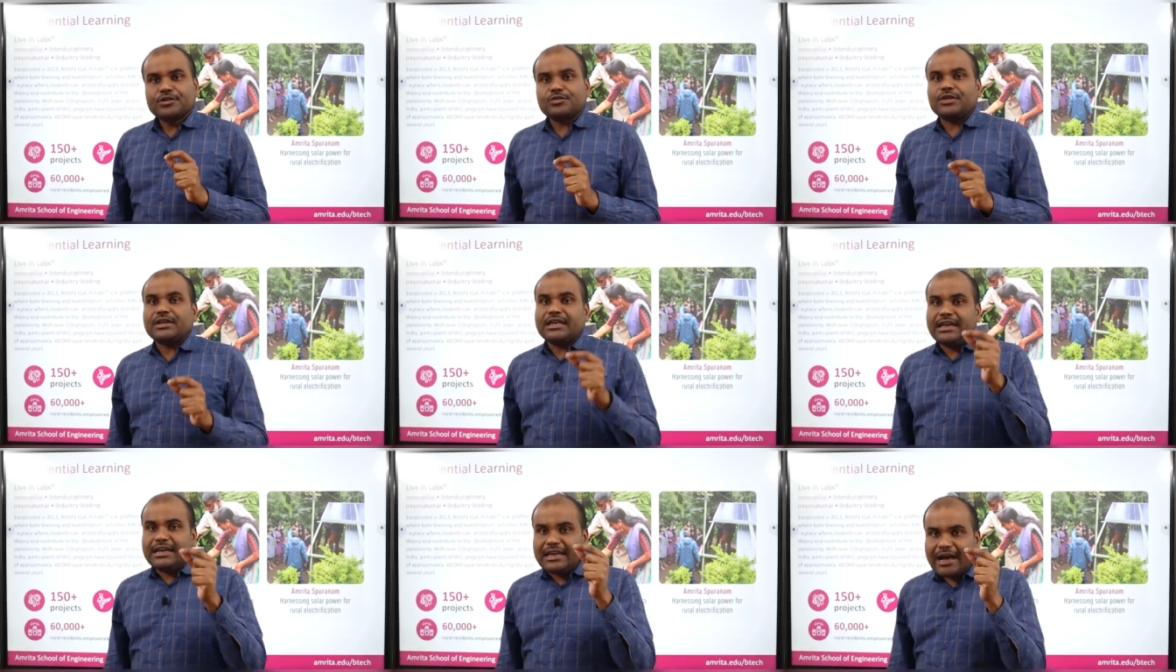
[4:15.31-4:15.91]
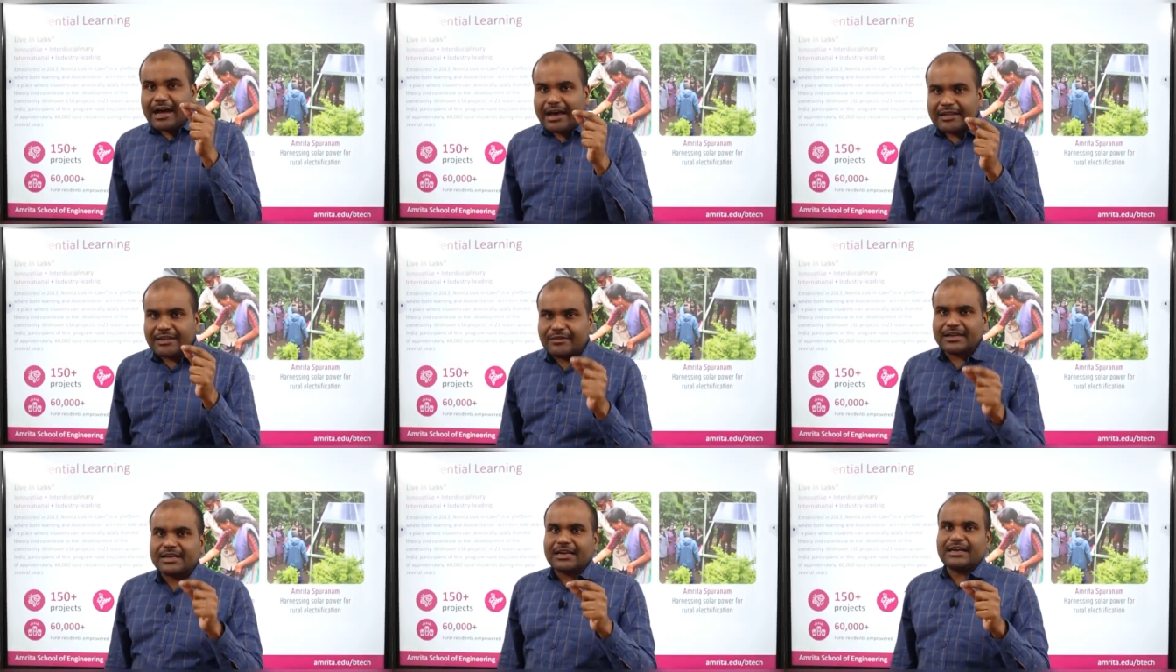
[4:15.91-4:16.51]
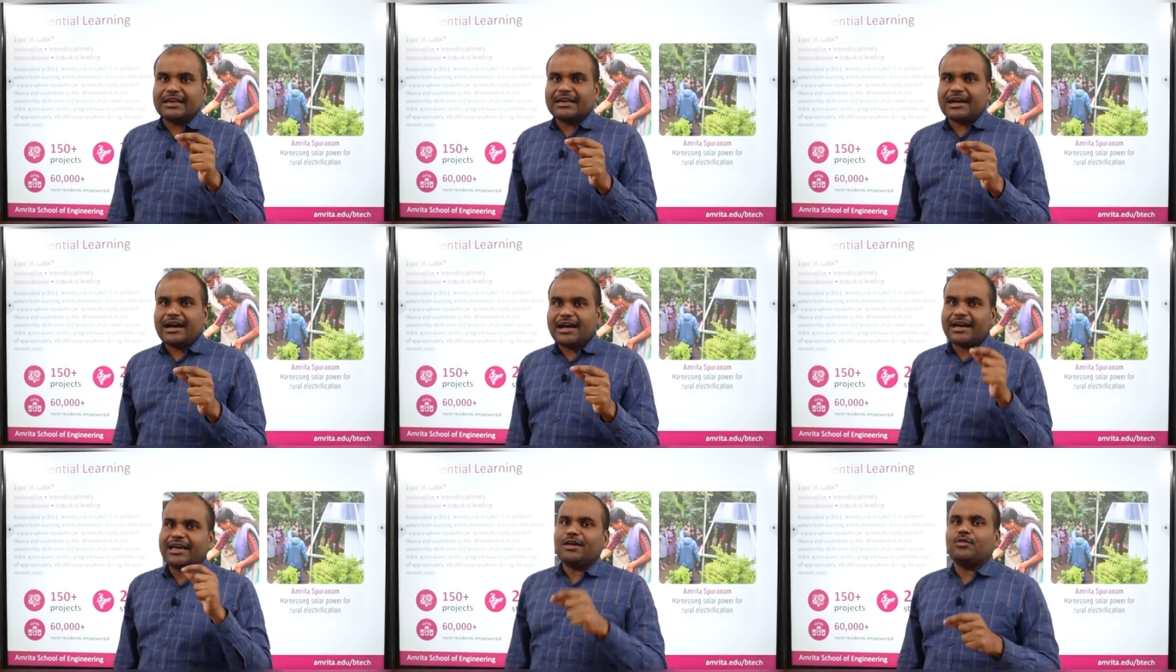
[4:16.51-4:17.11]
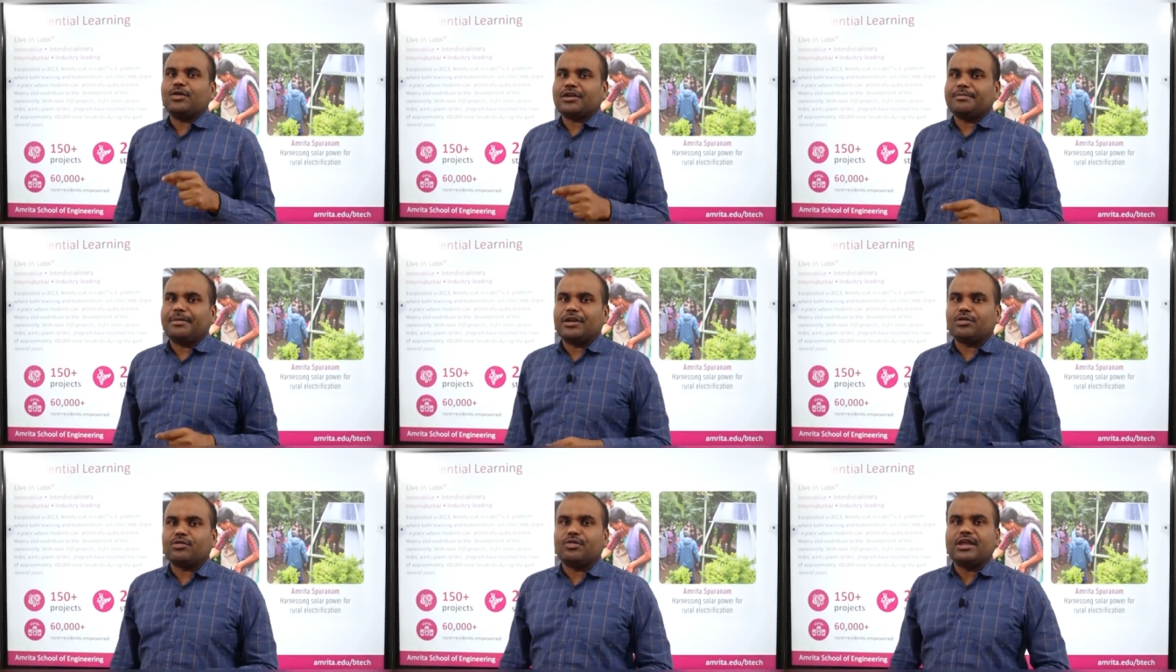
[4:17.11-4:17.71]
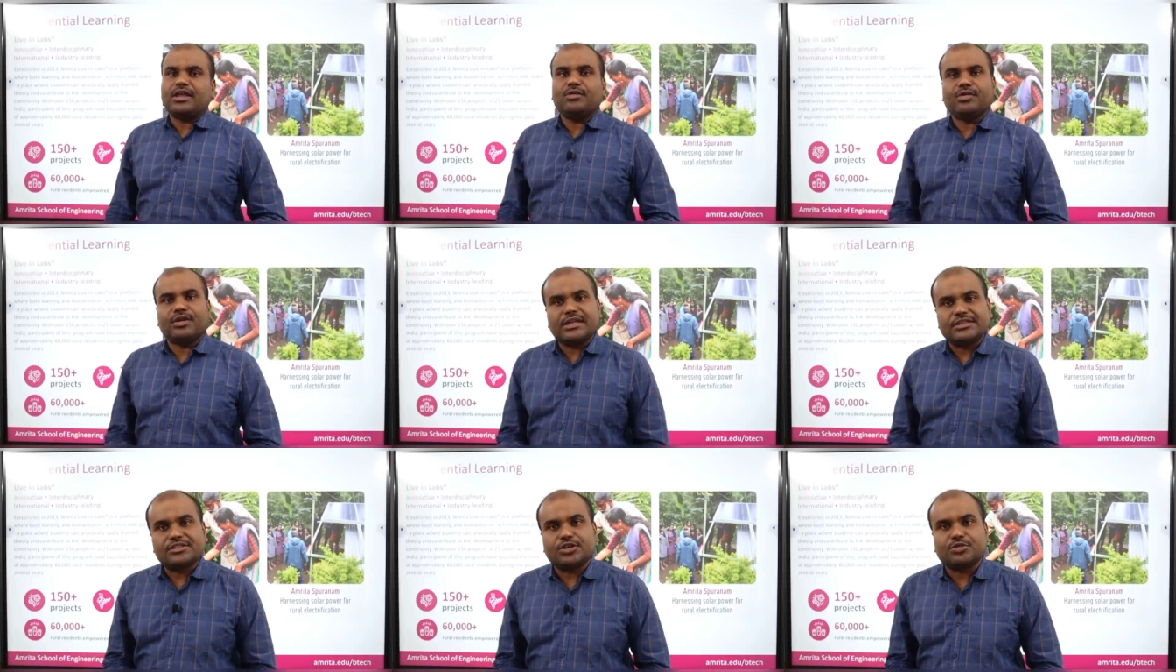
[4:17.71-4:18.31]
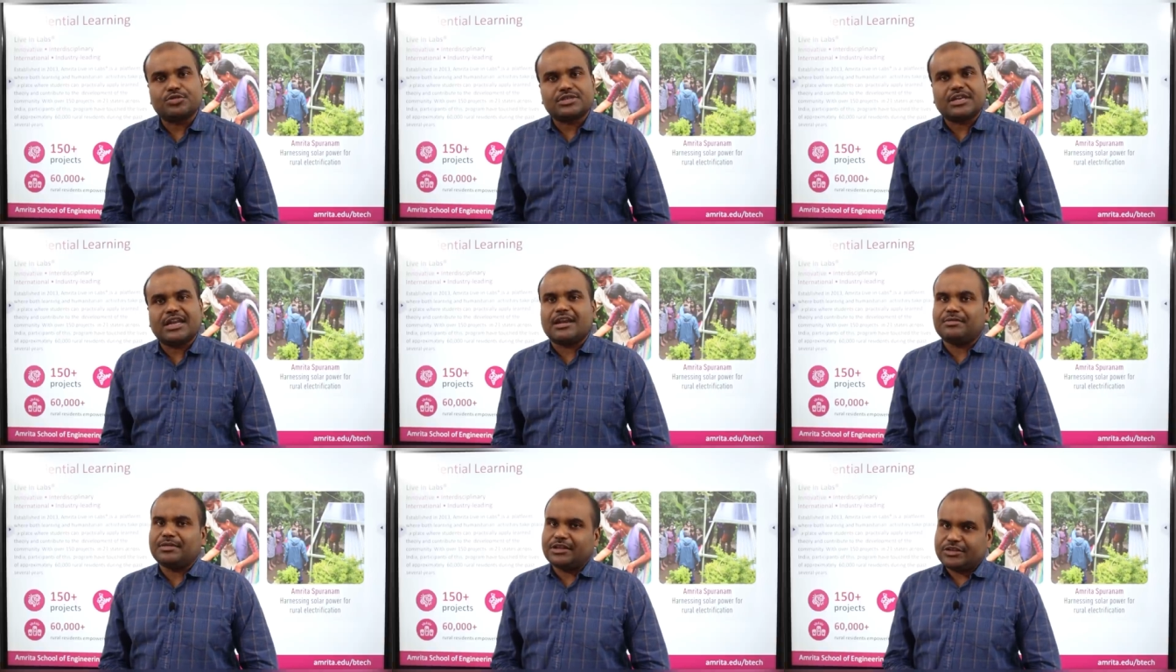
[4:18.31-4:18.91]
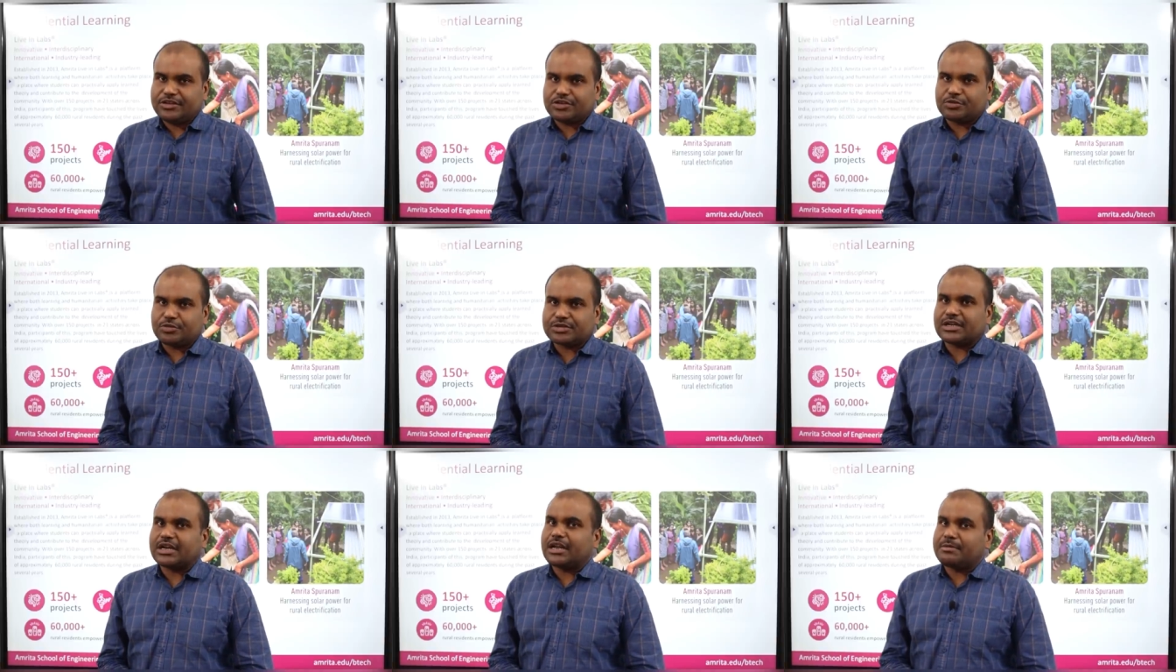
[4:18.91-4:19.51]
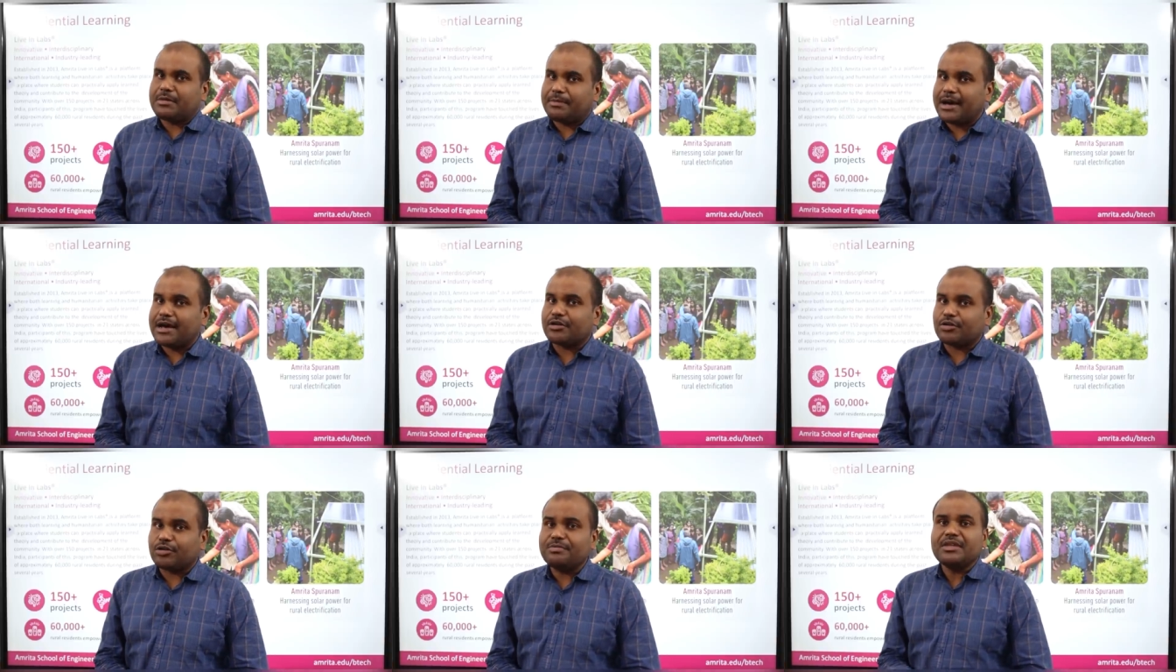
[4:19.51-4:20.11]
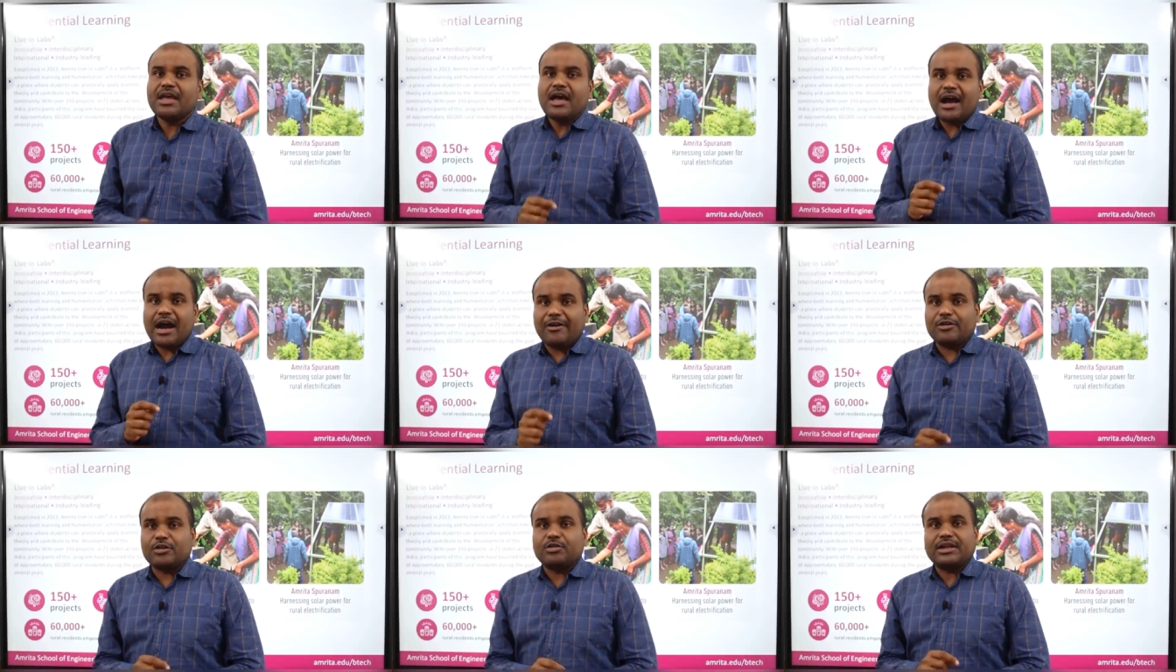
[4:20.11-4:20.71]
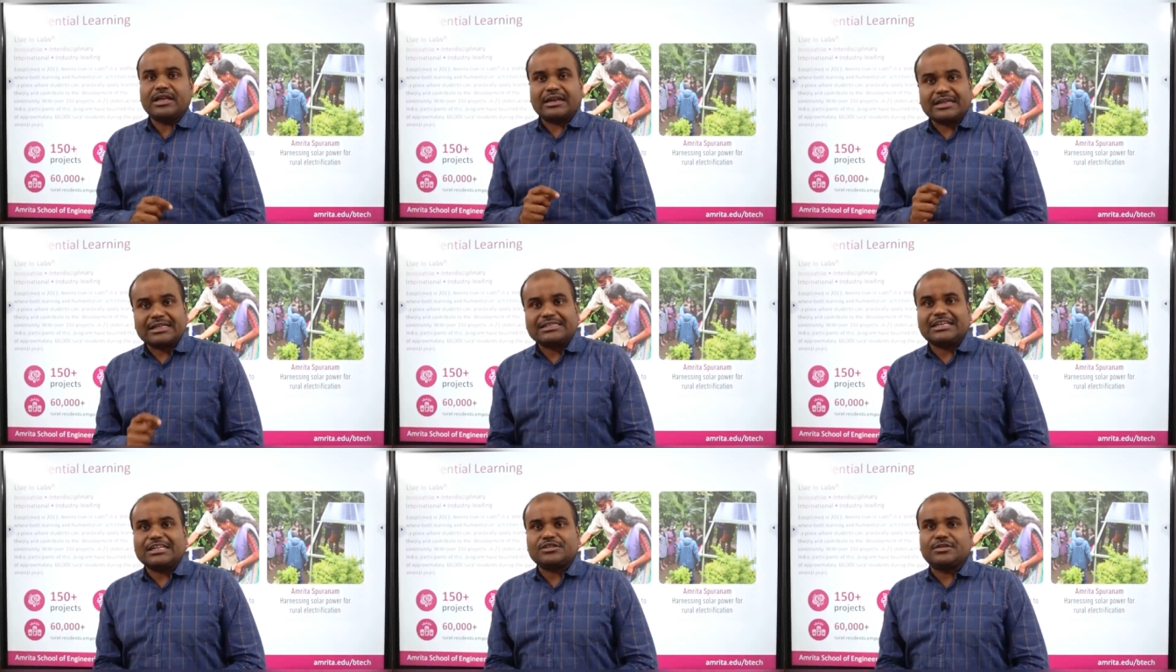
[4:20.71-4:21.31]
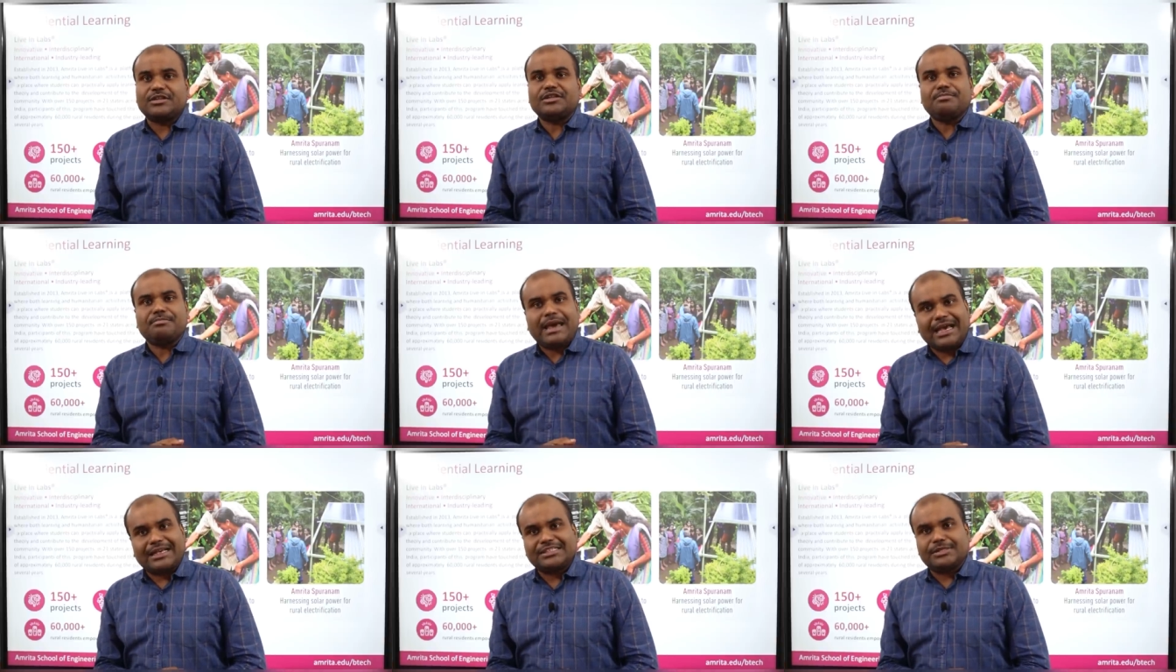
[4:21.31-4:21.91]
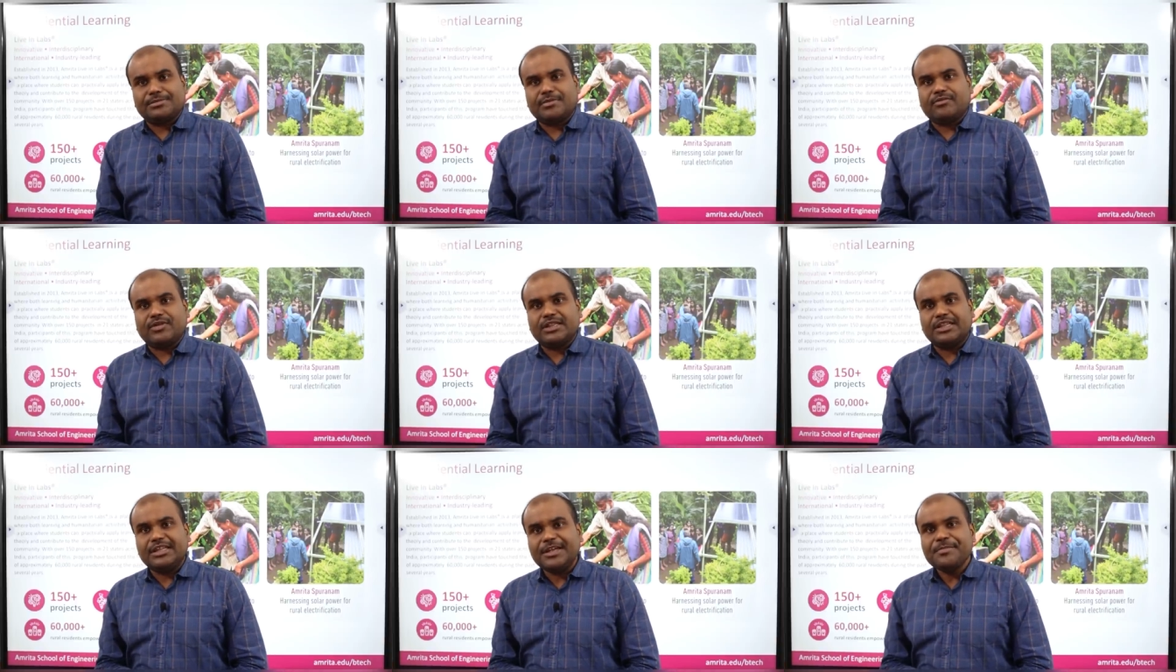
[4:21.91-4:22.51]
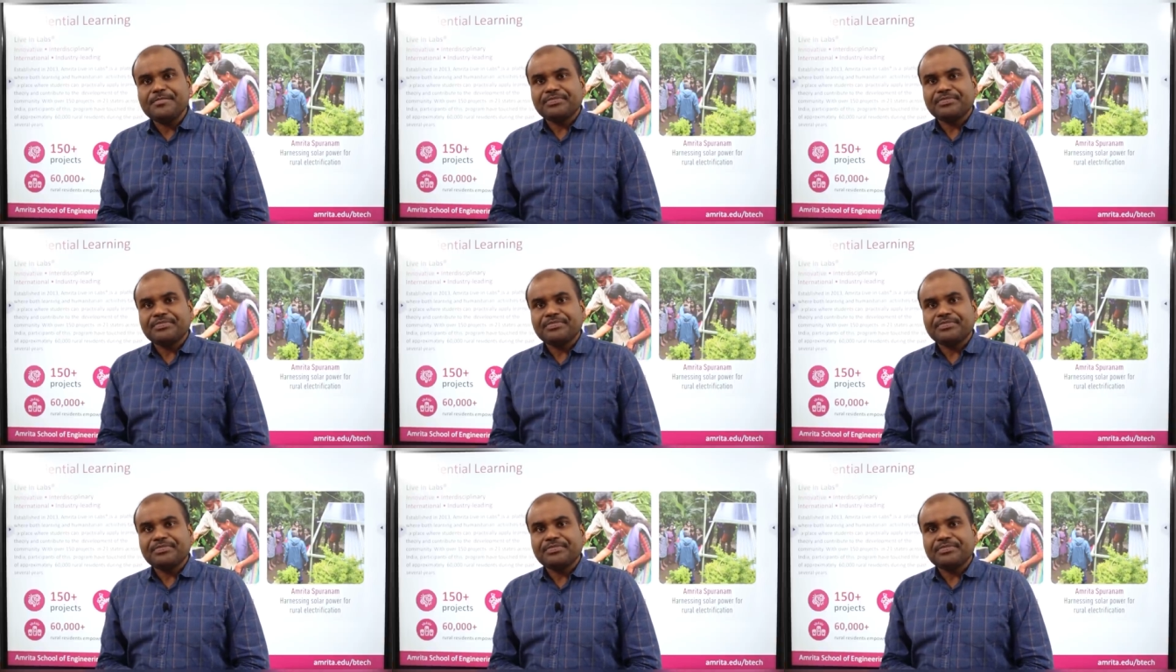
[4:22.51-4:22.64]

ஸோ இல்லாதவர்களுக்காக ஒர்க் பண்ணக்கூடிய ஒரு இன்ஸ்டிடியூஷனை நம்ம இந்த இன்ஸ்டிடியூஷனை நம்ம பார்க்குறோம் அவர்களுடைய ரிசர்ச் வந்து மேக்ஸிமம் வந்து